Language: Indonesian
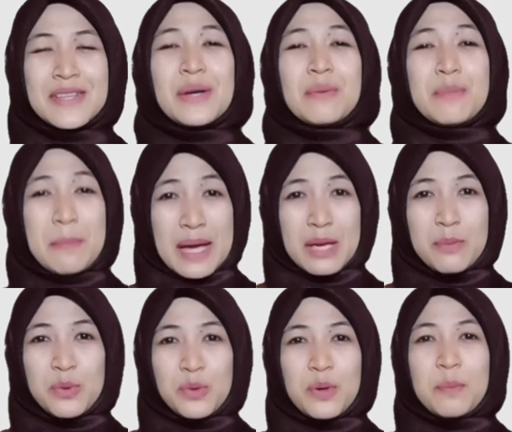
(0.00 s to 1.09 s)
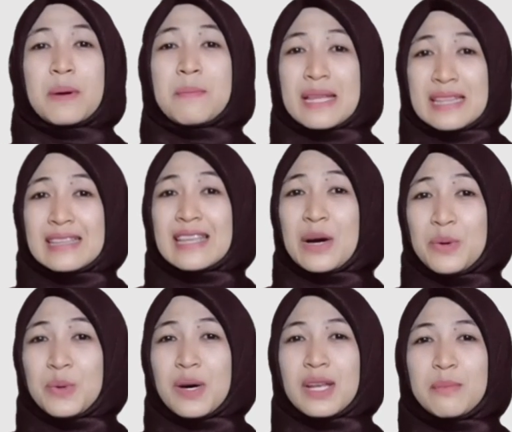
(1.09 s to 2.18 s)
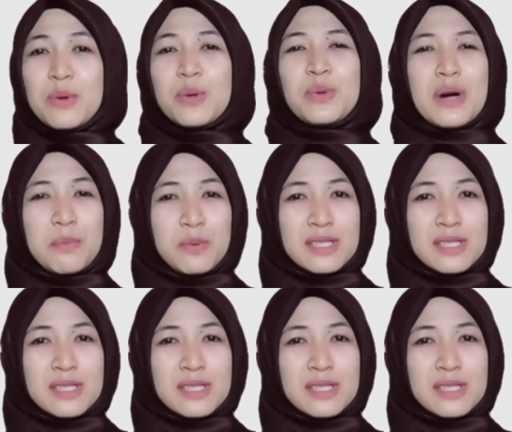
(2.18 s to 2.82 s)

Bapak Ibu, pembatik tahun 2021